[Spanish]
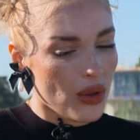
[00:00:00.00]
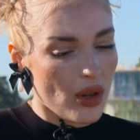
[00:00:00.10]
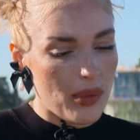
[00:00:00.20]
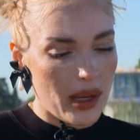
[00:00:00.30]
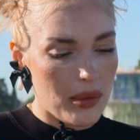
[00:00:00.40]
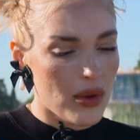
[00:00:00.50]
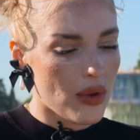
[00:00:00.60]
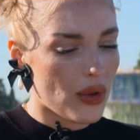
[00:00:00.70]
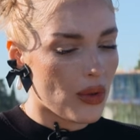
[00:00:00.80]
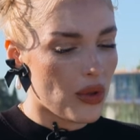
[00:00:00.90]
honor, para mí es un
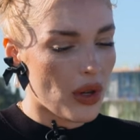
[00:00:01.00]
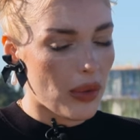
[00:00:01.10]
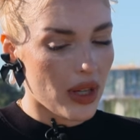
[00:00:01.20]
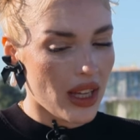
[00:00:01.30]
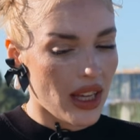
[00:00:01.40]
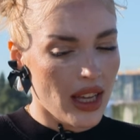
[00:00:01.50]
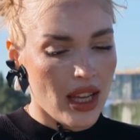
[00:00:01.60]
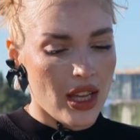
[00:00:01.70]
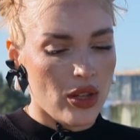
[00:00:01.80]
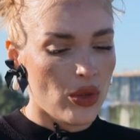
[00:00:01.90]
orgullo porque
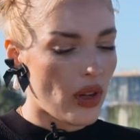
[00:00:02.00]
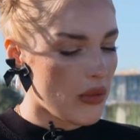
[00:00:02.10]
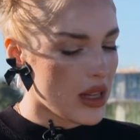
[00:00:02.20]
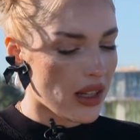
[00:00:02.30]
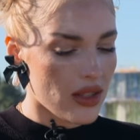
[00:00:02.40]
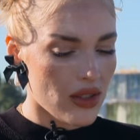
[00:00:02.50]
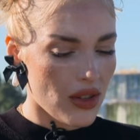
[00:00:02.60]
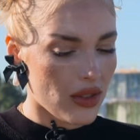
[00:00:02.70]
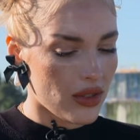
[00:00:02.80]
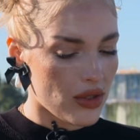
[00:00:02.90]
no es mi canción.